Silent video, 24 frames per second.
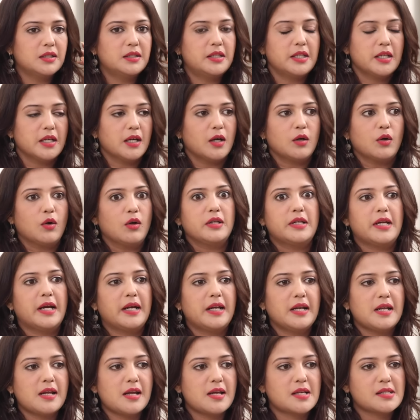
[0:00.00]
दे आर ऑल
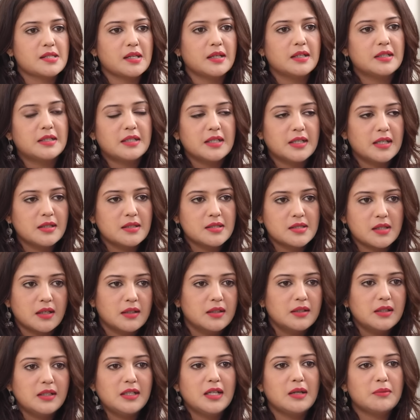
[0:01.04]
गेटिंग एक्साइटेड एंड
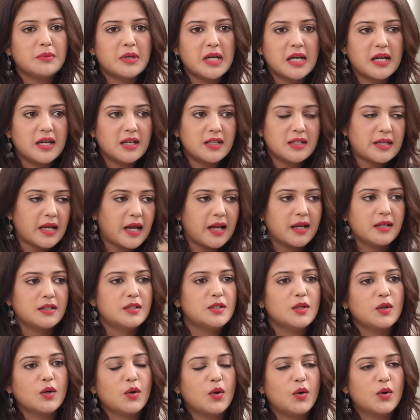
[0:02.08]
सडनली आई एम गेटिंग
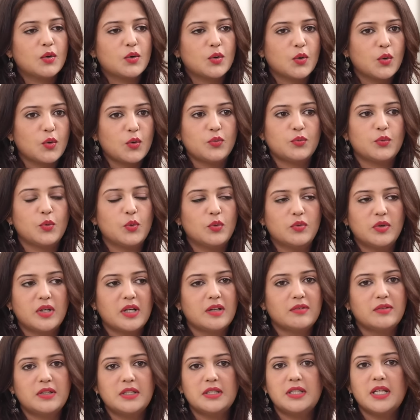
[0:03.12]
टैग्ड अ लॉट और ओवर
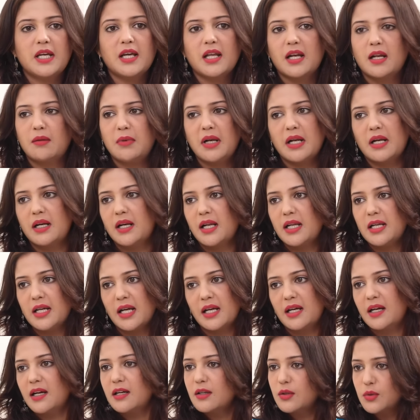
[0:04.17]
एवरीथिंग एंड आई एम लाइक नहीं
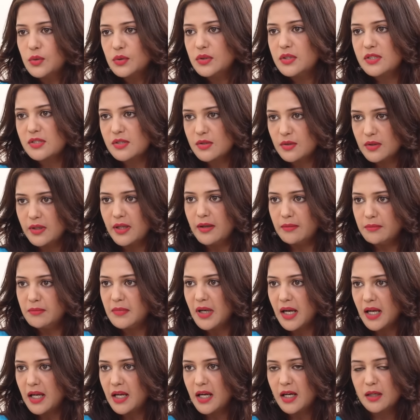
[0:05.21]
आई कॉन्ट डू दिस टू देम
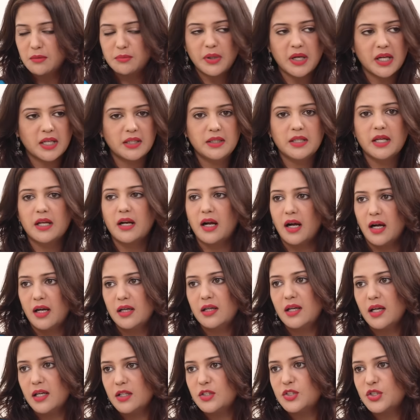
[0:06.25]
आई कॉन्ट ब्रेक देयर
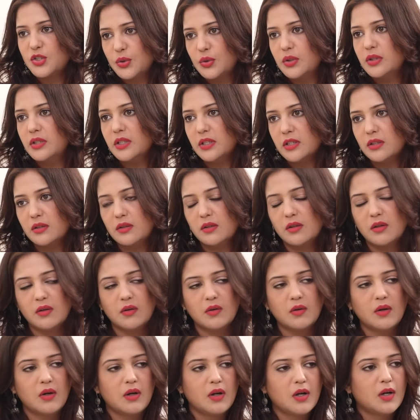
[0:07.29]
हार्ट आई शुड यू
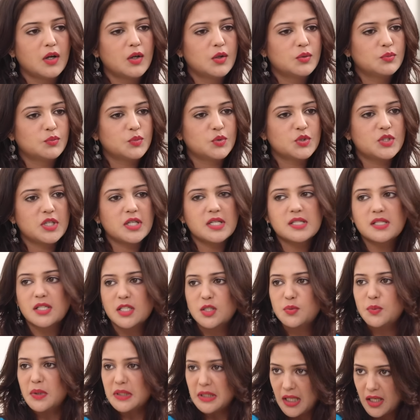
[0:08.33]
नो मुझे ये
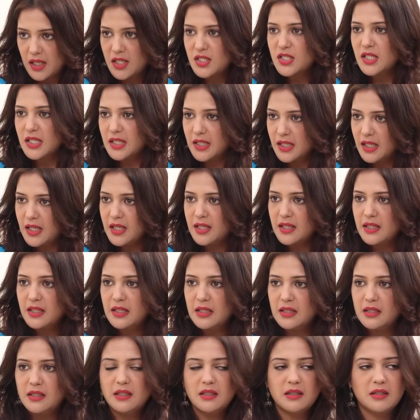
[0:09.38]
सच बताना चाहिए
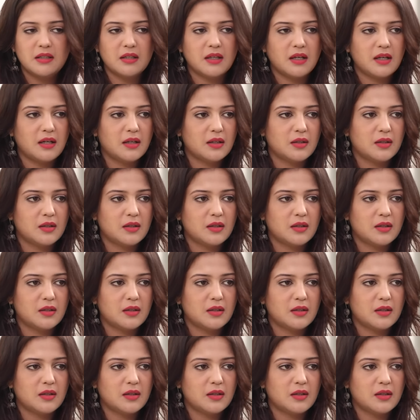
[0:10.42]
कि